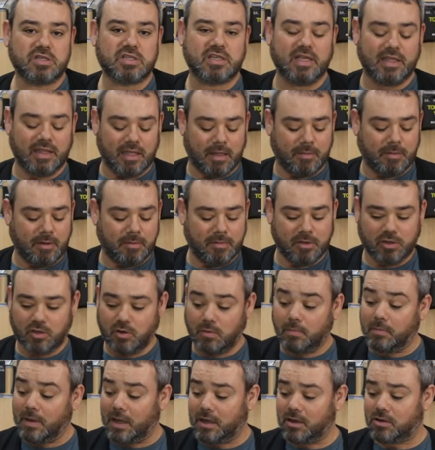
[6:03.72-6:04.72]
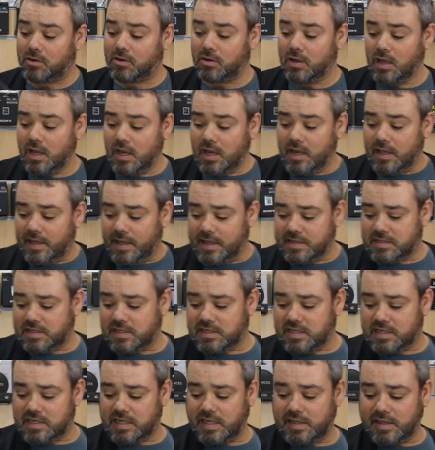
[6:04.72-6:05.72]
60 milímetros macro. Este
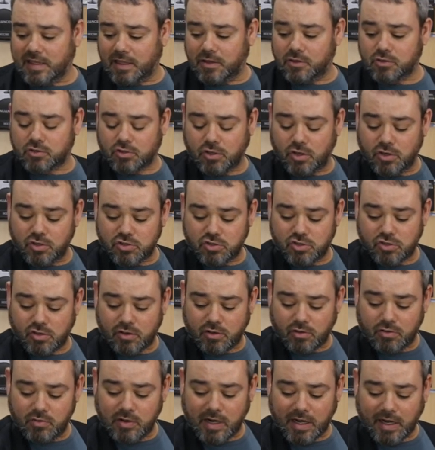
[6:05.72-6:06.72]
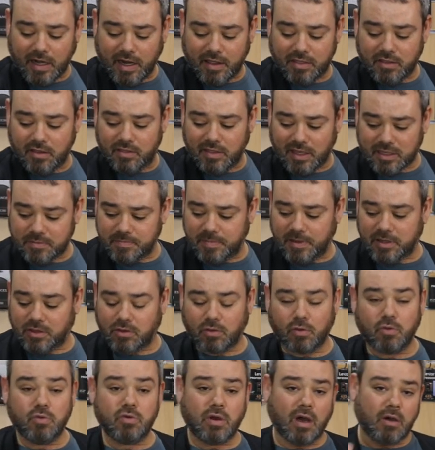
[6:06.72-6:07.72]
62,8 con una relación de
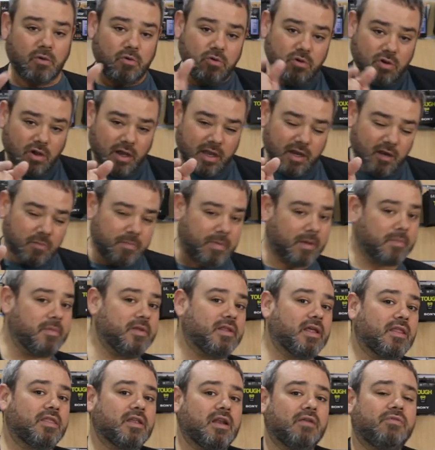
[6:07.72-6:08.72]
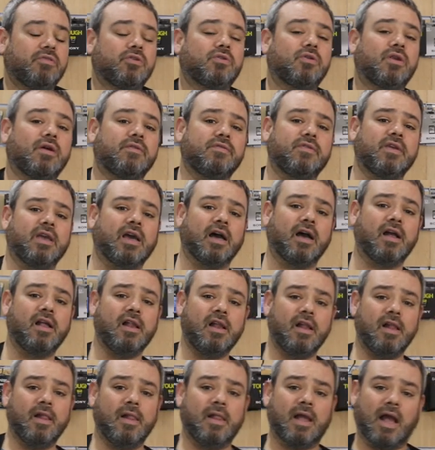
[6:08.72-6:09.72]
aspecto 1 a 1 que nos permite hacer la fotografía
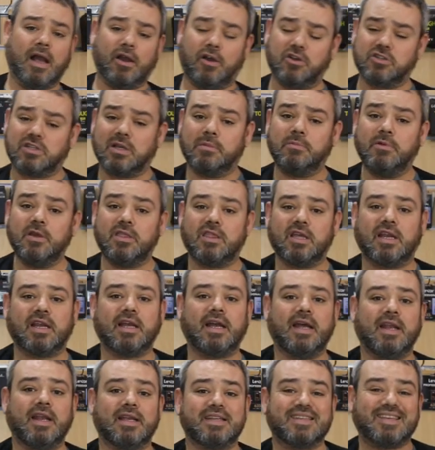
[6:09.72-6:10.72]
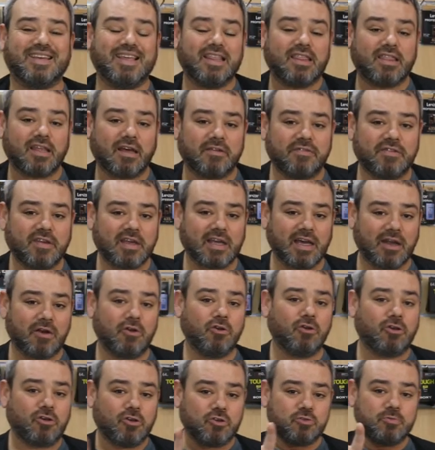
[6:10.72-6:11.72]
a cosas muy cercanas, quizá
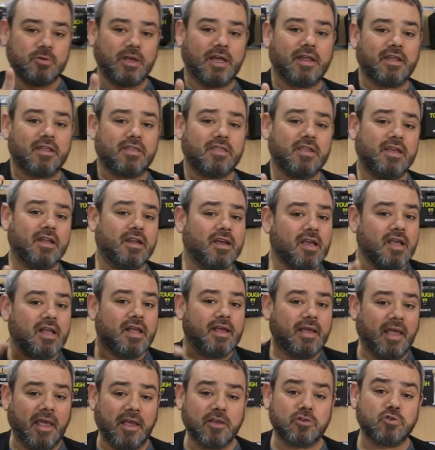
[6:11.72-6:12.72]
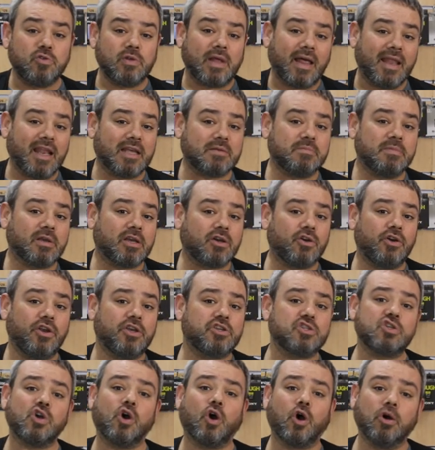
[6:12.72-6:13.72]
fijaros lo que os voy a decir, es una de las
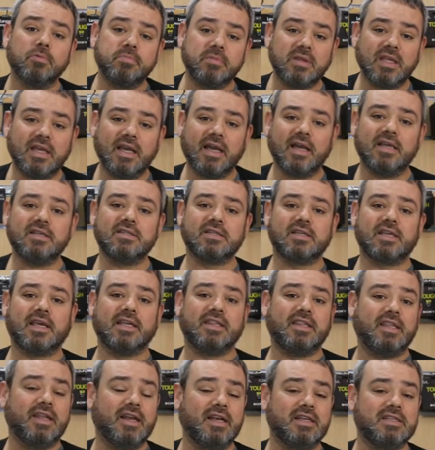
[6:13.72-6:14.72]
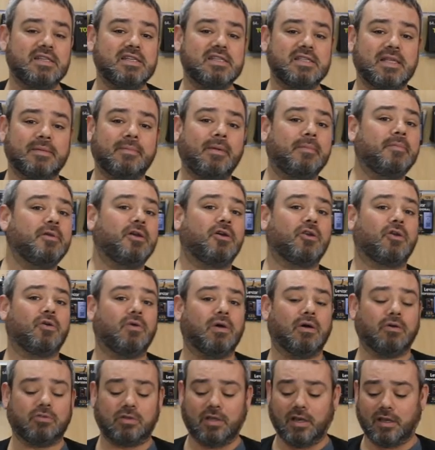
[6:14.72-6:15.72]
mejores ópticas que tiene el sistema
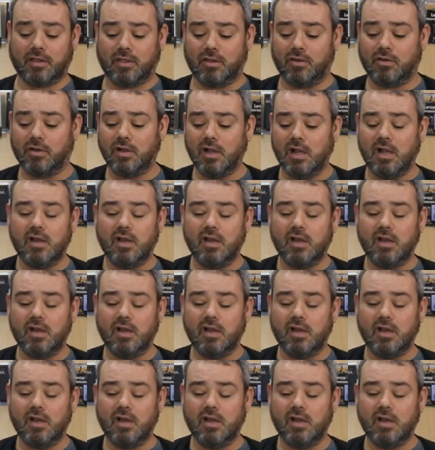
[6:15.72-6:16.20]
microcuadro tercio.